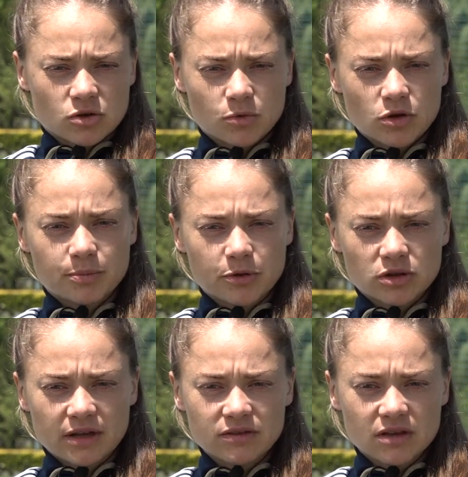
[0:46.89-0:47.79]
muy
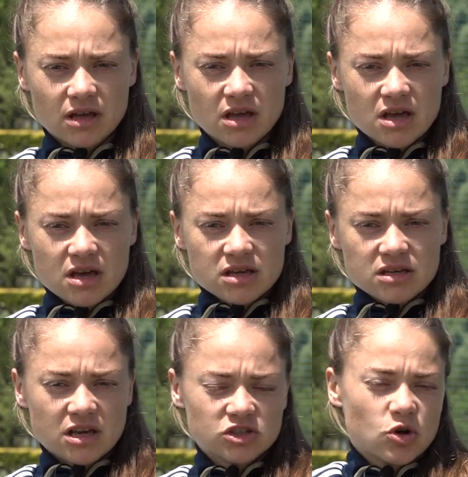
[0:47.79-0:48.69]
importantes
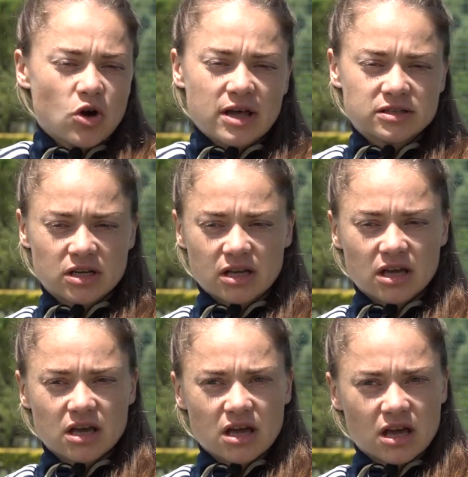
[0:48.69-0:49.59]
y eso hace
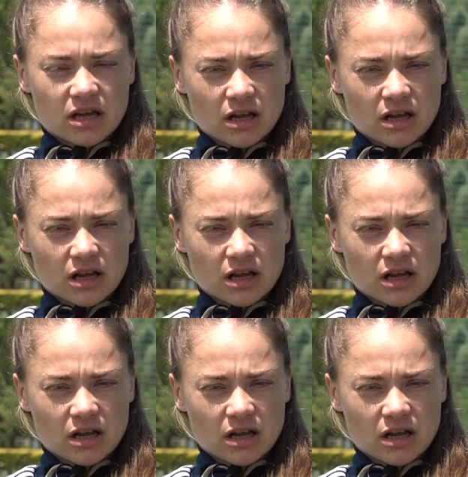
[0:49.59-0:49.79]
que,